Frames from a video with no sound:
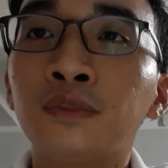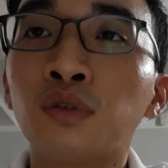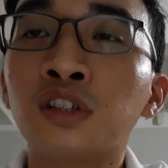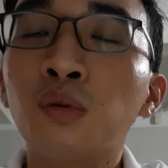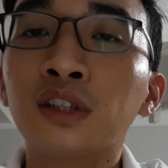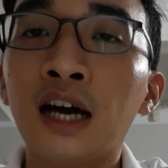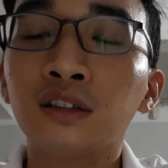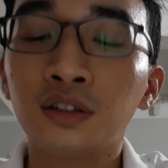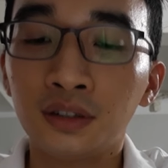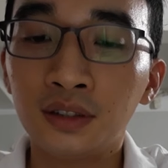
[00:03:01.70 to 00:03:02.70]
triệu một tháng
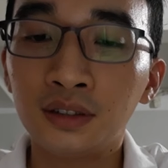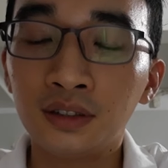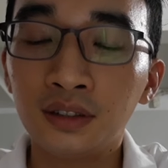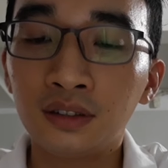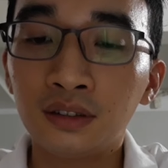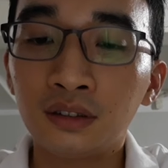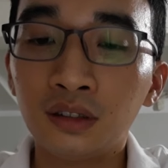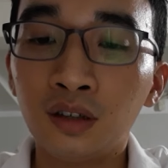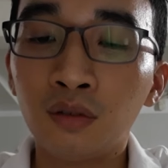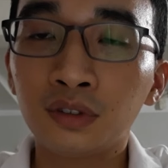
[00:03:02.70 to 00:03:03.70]
thôi.
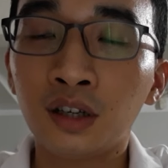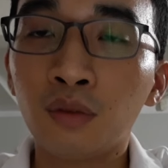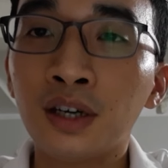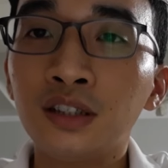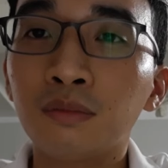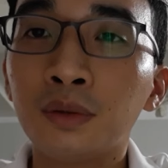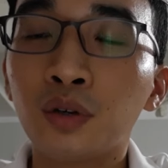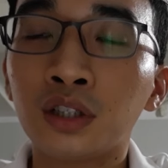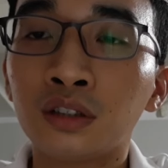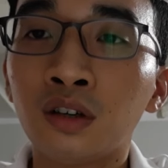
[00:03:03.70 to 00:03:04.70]
Thế từ hôm đấy mình bắt
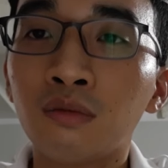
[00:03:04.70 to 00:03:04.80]
đầu tỉnh ngộ,